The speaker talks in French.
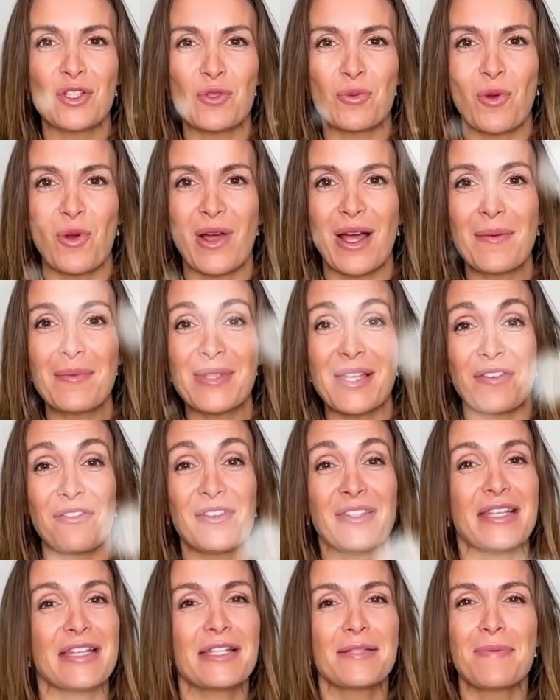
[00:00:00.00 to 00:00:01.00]
que ce programme, ça
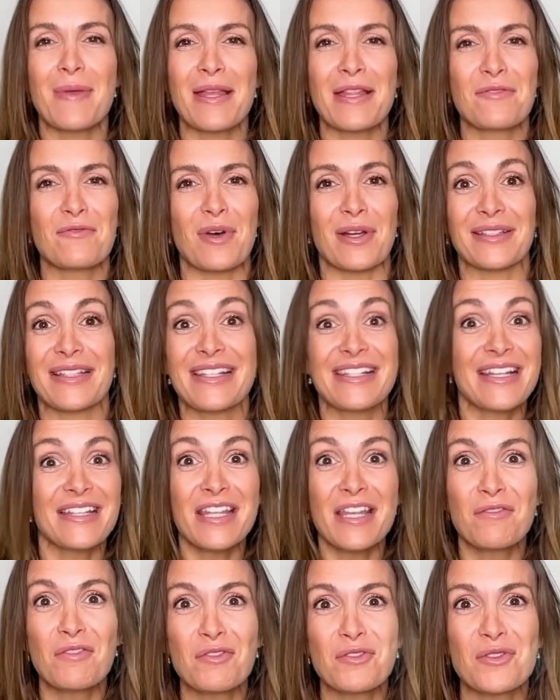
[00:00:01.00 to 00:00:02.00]
fait des semaines, voire des
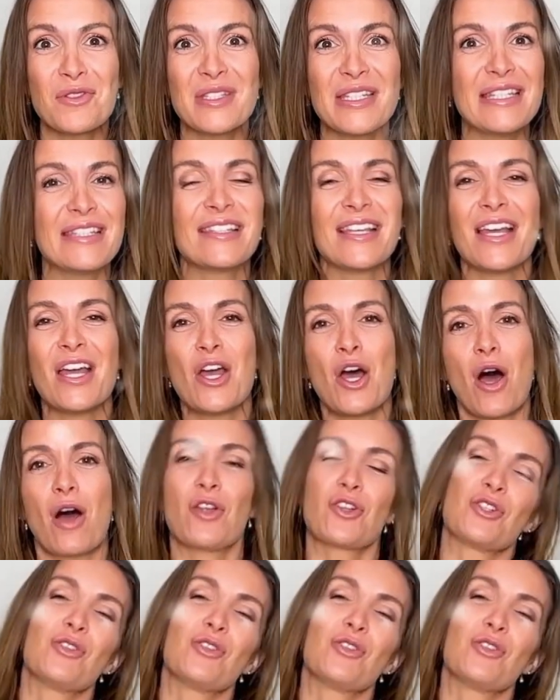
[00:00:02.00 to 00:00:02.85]
années que vous vous dites Ah,